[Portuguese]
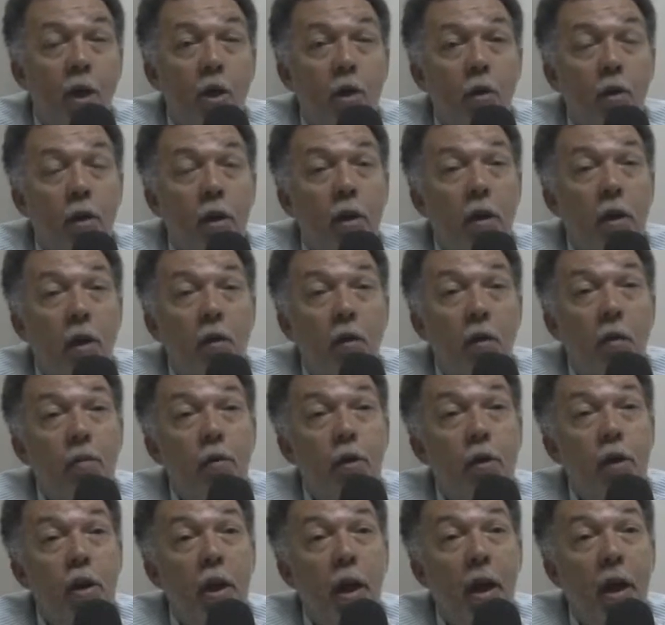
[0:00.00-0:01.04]
O que nós
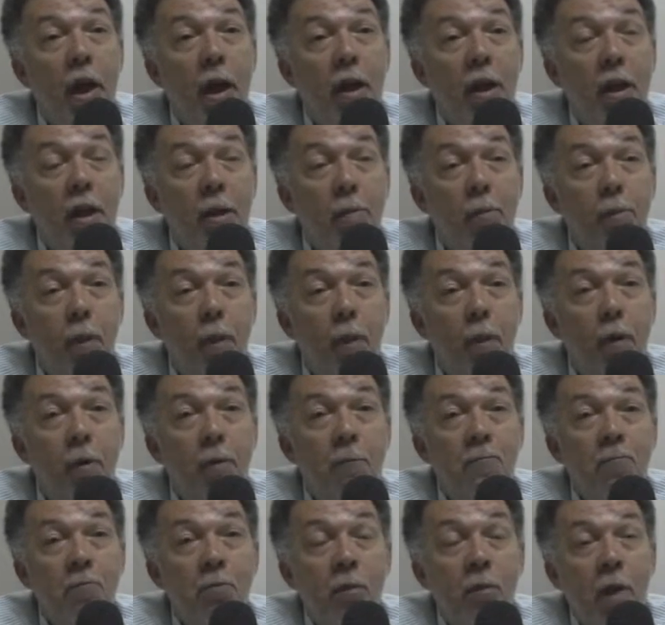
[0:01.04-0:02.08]
vamos chegar aqui,
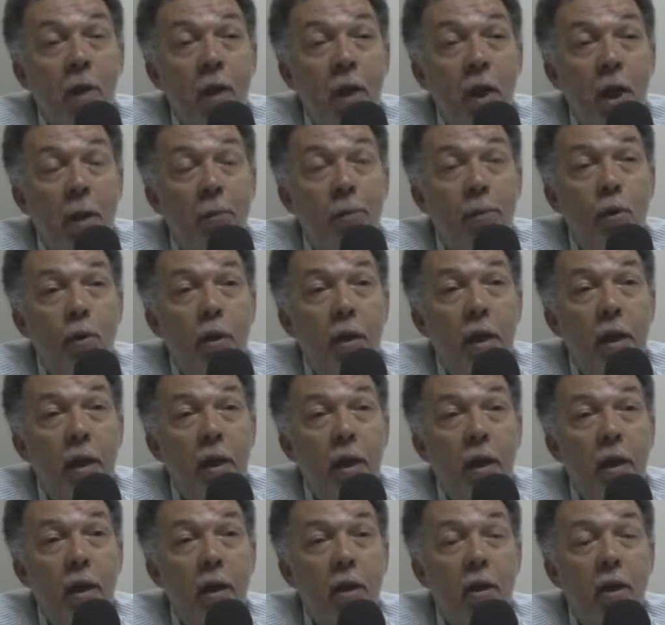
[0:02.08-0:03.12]
paulo é
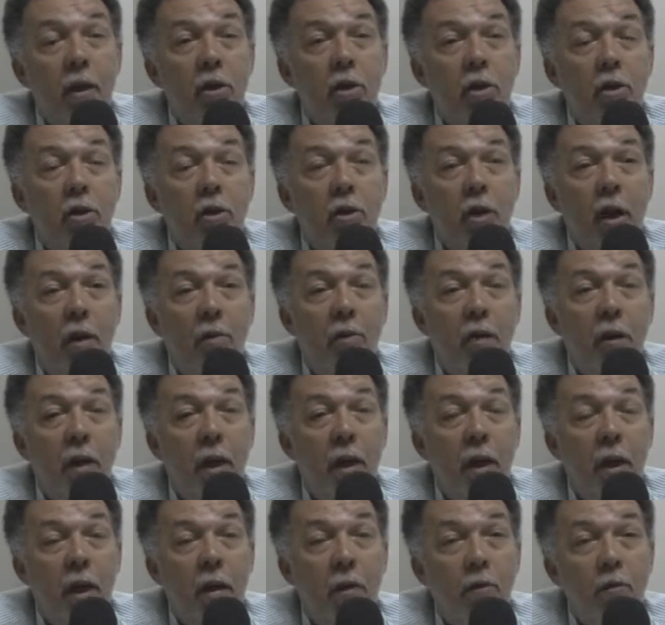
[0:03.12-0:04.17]
porque a gente está vendo
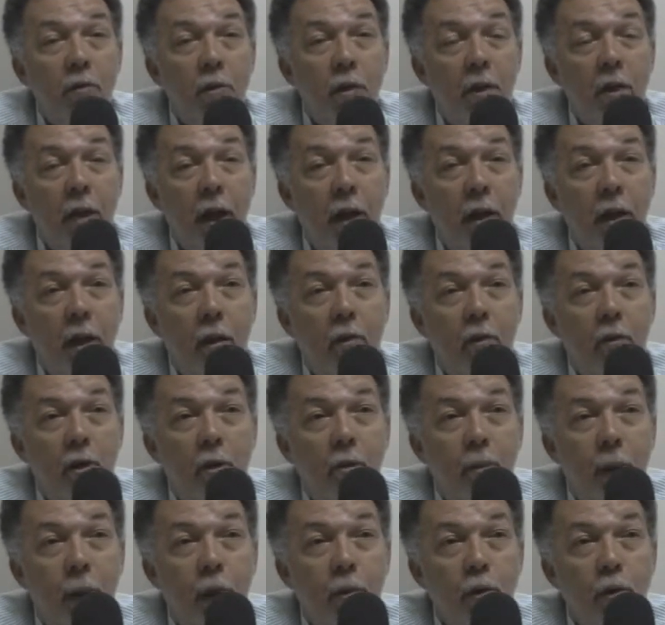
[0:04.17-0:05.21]
aquele um cidadão
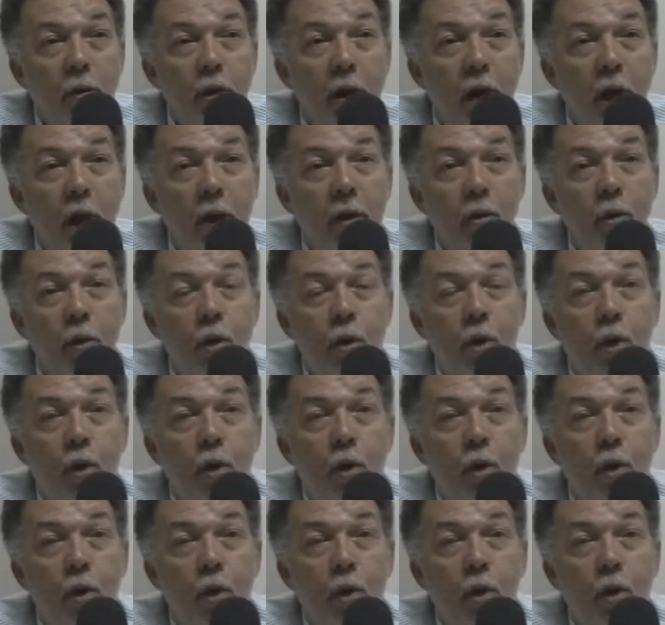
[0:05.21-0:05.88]
desprejudicado.